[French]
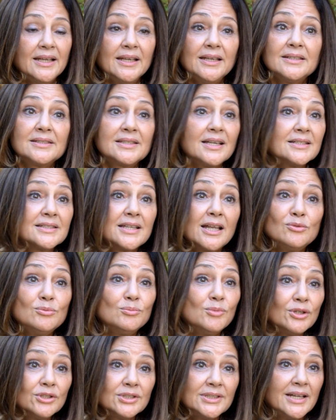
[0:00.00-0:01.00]
Et ça, ça nous
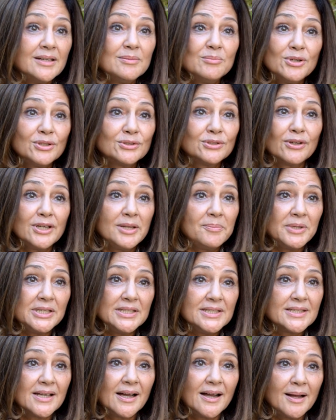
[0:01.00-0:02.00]
manque tellement dans les
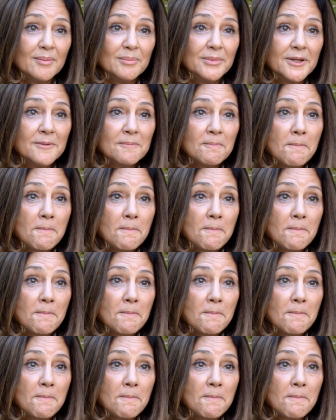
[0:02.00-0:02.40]
pays arabes.